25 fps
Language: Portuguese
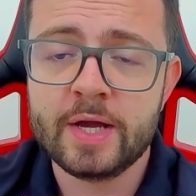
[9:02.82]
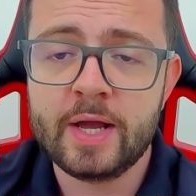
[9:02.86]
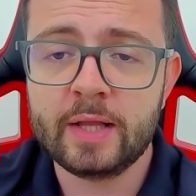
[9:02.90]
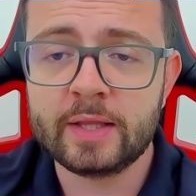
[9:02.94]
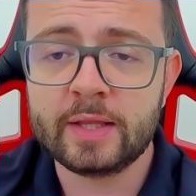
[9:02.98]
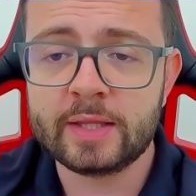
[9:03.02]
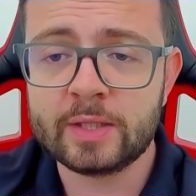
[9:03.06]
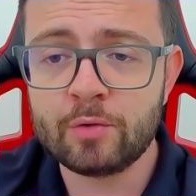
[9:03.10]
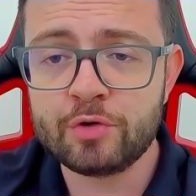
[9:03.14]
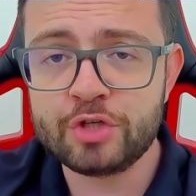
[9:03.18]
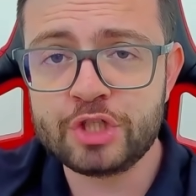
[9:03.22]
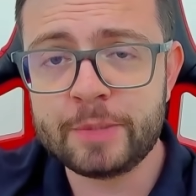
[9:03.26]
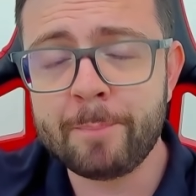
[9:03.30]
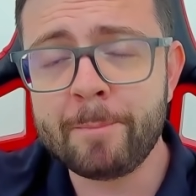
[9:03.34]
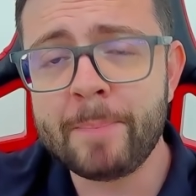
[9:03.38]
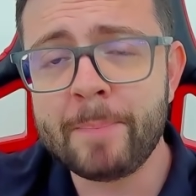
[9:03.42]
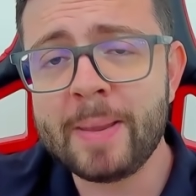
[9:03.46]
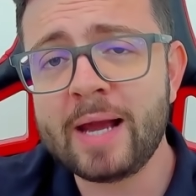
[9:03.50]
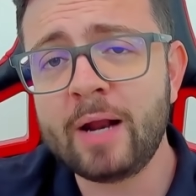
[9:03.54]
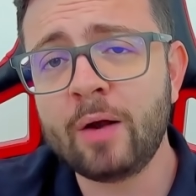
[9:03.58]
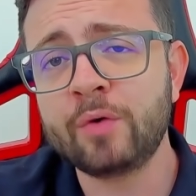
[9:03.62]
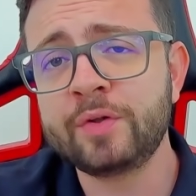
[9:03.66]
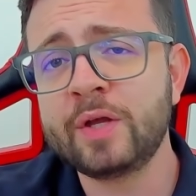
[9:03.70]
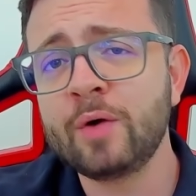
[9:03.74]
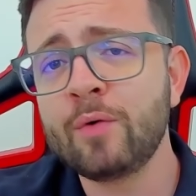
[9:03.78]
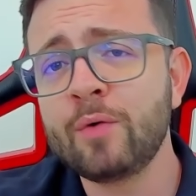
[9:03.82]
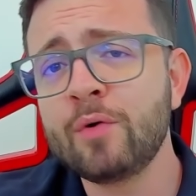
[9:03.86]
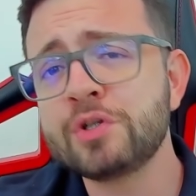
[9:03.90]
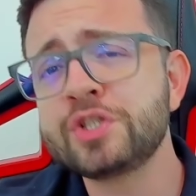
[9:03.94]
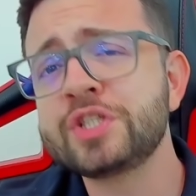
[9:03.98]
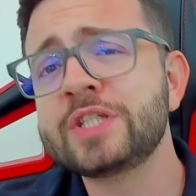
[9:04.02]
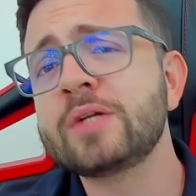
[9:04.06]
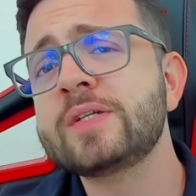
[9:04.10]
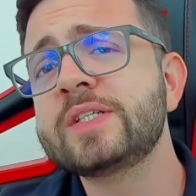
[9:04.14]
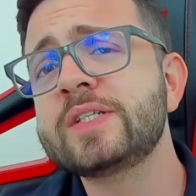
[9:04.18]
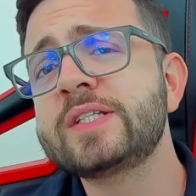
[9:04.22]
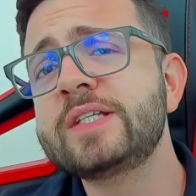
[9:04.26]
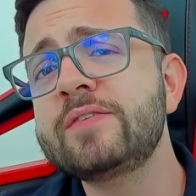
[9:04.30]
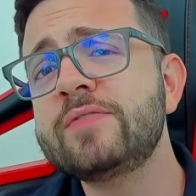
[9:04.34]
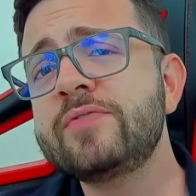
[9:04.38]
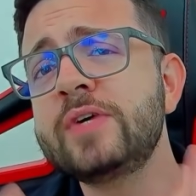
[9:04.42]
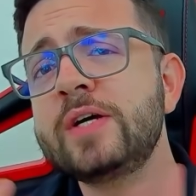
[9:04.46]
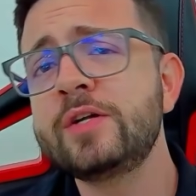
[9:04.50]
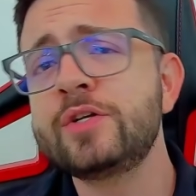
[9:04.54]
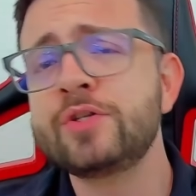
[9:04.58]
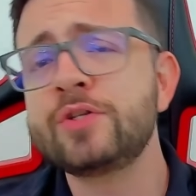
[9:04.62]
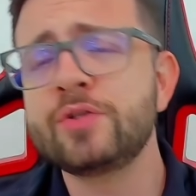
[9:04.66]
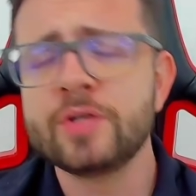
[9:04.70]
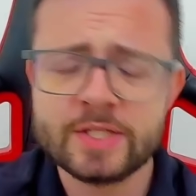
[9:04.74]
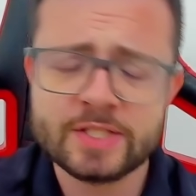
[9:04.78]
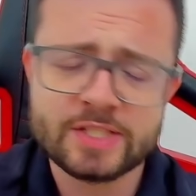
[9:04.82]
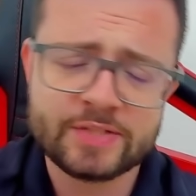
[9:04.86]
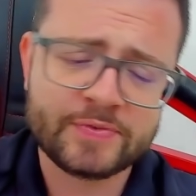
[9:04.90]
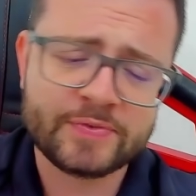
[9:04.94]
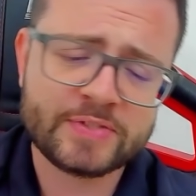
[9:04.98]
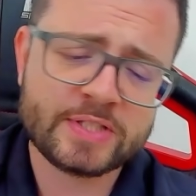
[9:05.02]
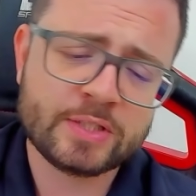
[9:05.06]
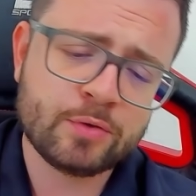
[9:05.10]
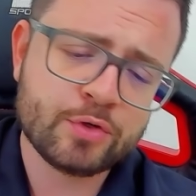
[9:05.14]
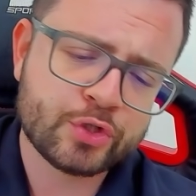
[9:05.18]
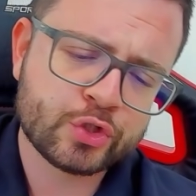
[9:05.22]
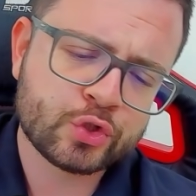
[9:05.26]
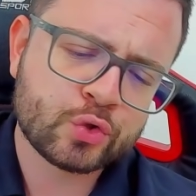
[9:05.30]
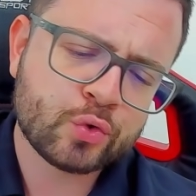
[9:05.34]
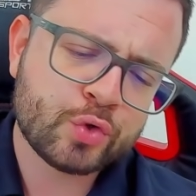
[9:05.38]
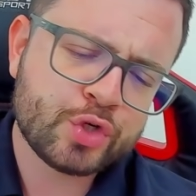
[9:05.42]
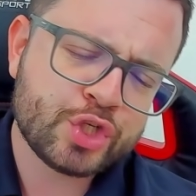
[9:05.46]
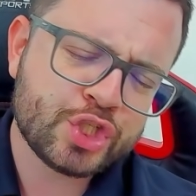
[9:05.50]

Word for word: Então espero que tenham gostado desse vídeo. Se você gostou,